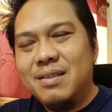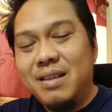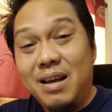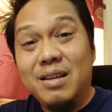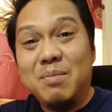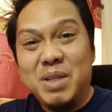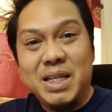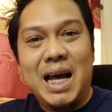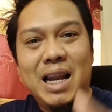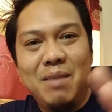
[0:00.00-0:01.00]
อ่าแต่มันสะ
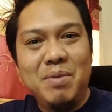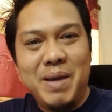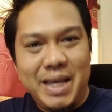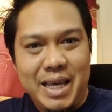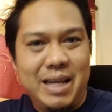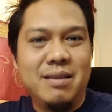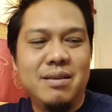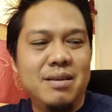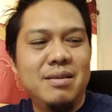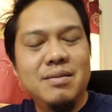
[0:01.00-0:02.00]
อาดและมีแพ็กเกจ
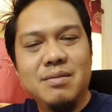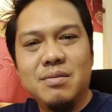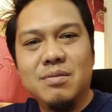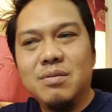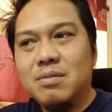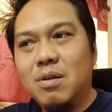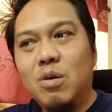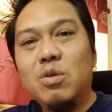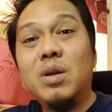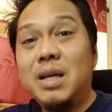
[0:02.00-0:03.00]
เราก็
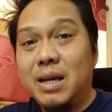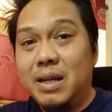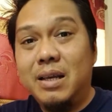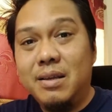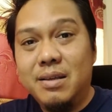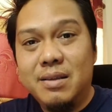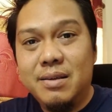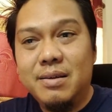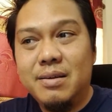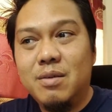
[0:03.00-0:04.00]
ต้องเลือกอันนี้
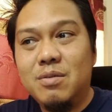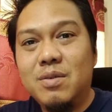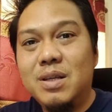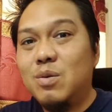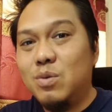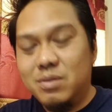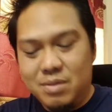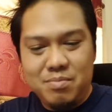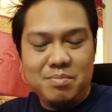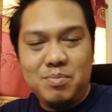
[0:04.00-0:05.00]
เราก็ต้องเลือกคน
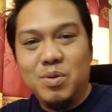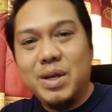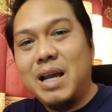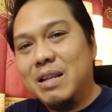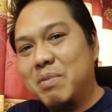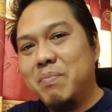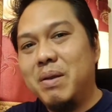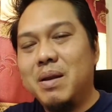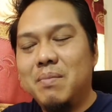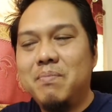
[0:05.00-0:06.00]
ผลงานที่มันเป็น
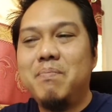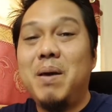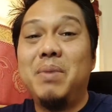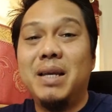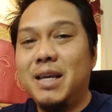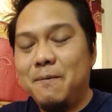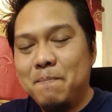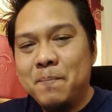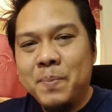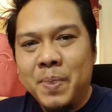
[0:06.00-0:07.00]
แบบอย่างนี้
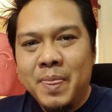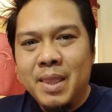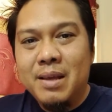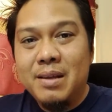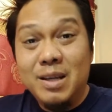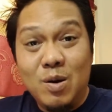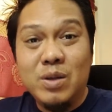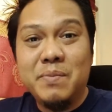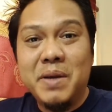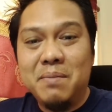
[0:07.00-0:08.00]
นี่ก่อ
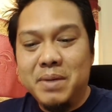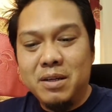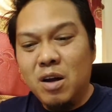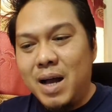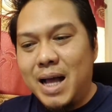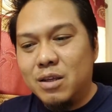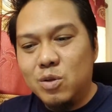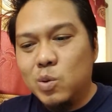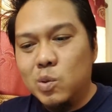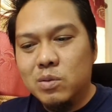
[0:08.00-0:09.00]
ใช่ไหมครับ มันก็อาจจะ
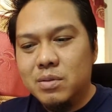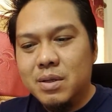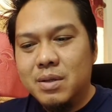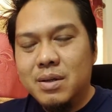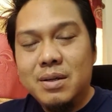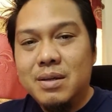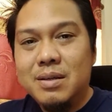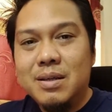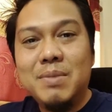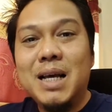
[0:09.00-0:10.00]
ดู
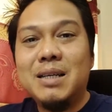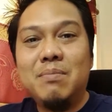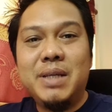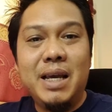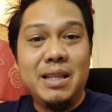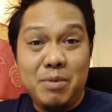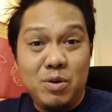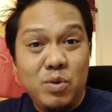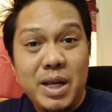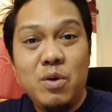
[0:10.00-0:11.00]
ทำซากจำเจ แต่มันอ
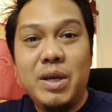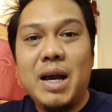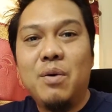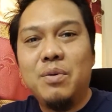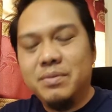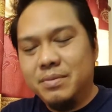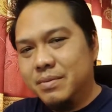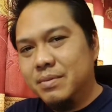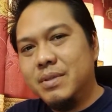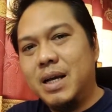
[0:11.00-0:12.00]
ยู่ได้ยา
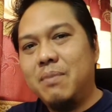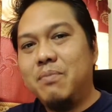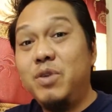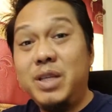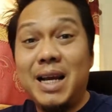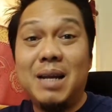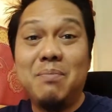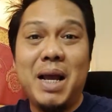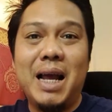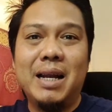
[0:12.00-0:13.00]
วๆนะครับวิธีการ
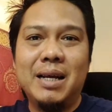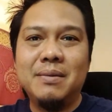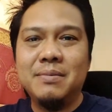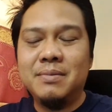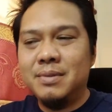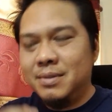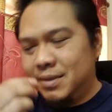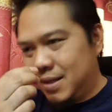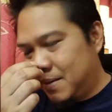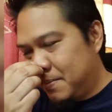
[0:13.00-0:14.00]
ทำงานนะ
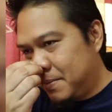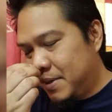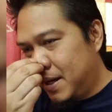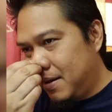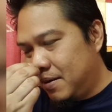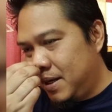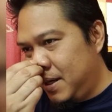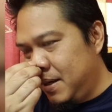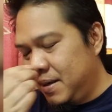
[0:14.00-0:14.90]
นะ ครับอ่าคราวนี้